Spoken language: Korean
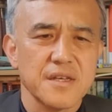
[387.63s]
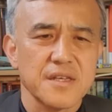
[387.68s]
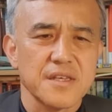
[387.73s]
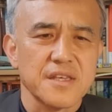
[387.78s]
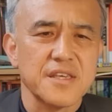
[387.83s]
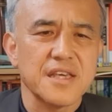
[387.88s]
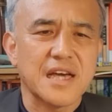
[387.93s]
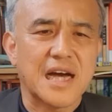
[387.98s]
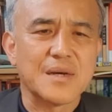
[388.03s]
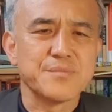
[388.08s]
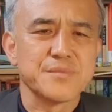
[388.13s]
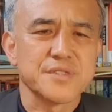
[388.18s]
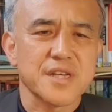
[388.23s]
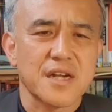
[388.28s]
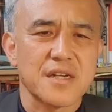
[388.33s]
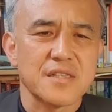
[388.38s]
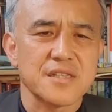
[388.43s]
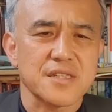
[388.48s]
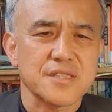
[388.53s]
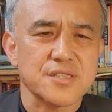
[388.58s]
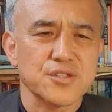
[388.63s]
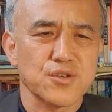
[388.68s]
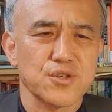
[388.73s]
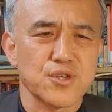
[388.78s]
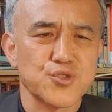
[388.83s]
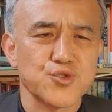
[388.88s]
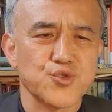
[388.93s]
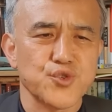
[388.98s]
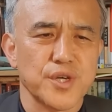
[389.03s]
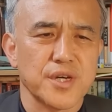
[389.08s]
이 암살
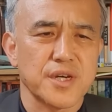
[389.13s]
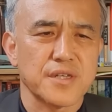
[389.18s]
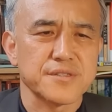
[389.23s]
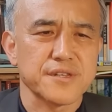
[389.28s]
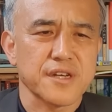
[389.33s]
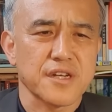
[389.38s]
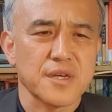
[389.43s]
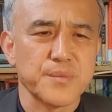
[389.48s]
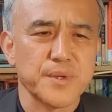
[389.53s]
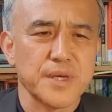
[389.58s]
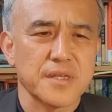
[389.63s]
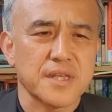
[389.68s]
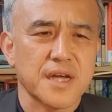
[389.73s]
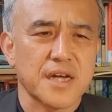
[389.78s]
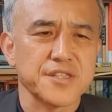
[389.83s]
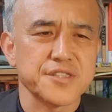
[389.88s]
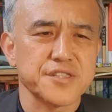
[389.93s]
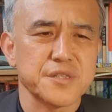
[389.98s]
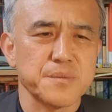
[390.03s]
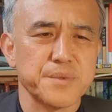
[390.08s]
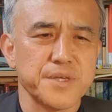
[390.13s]
작전을 수행한 사람이 당시